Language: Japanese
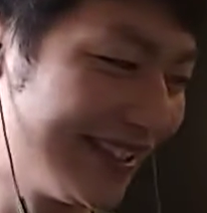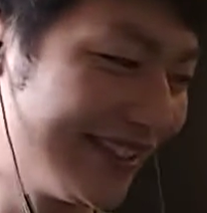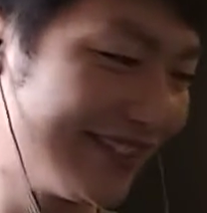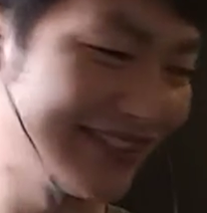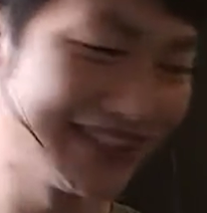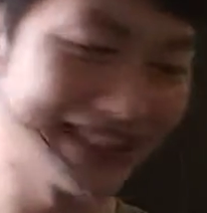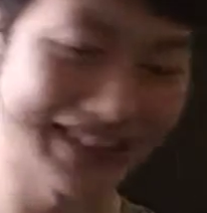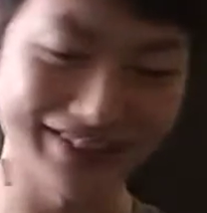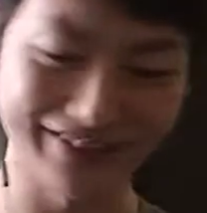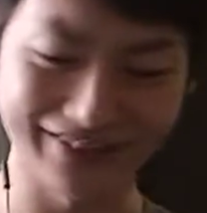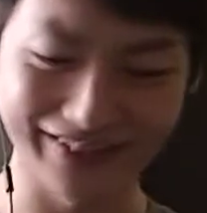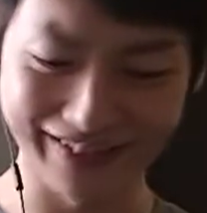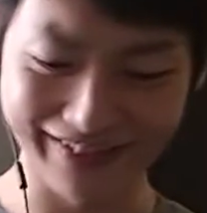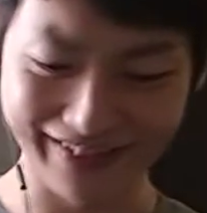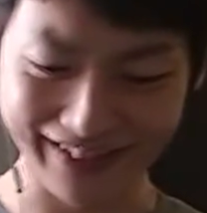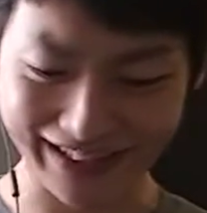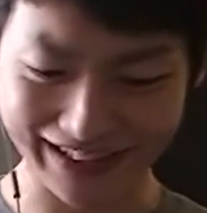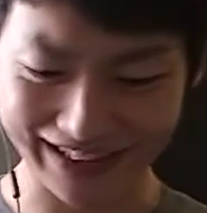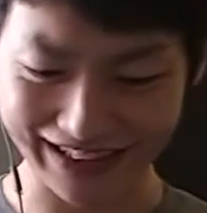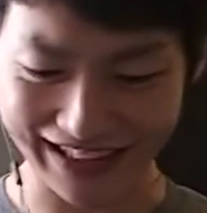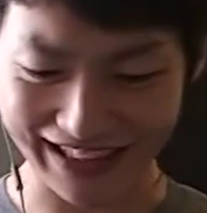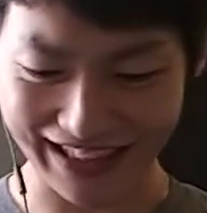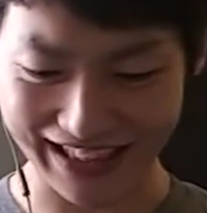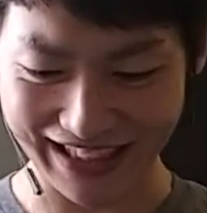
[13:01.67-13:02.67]
多いと思いま
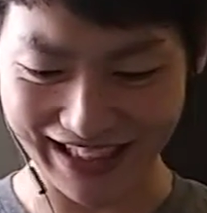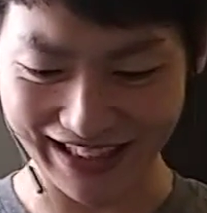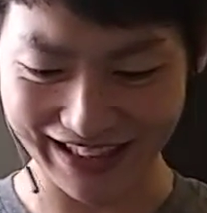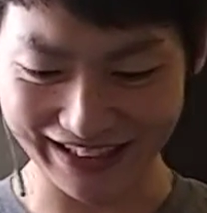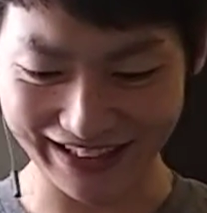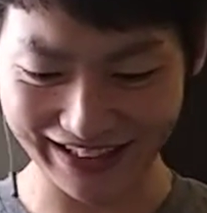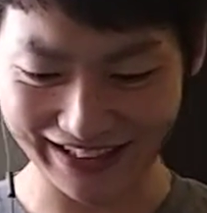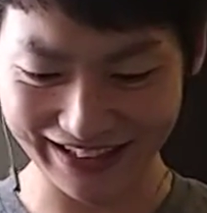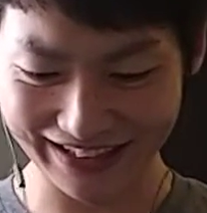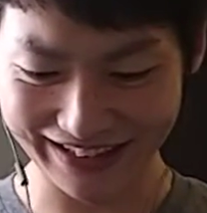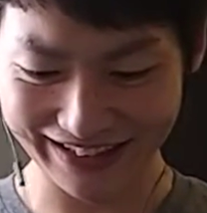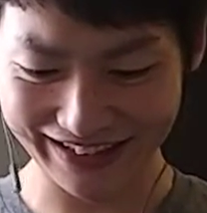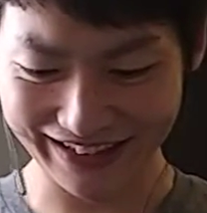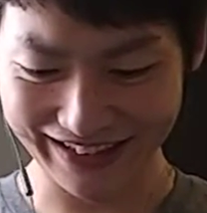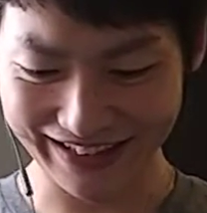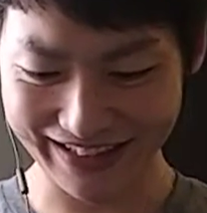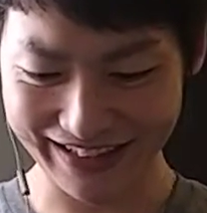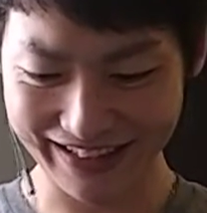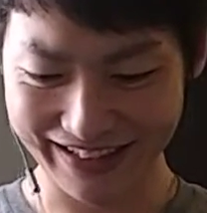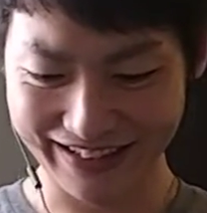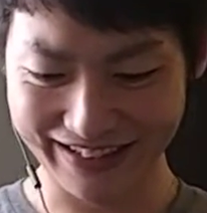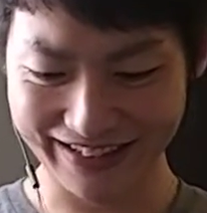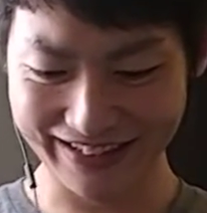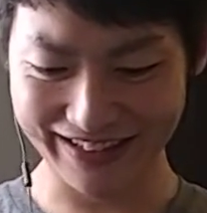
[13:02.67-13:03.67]
すが、
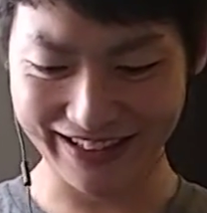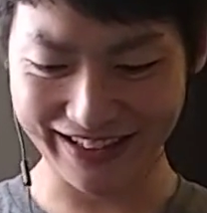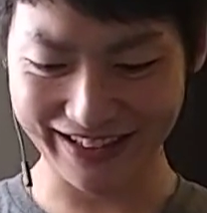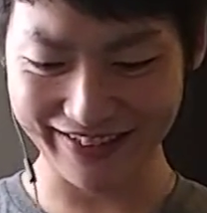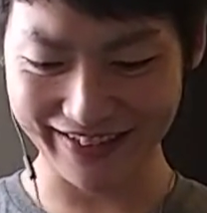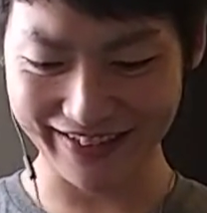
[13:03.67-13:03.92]
クリ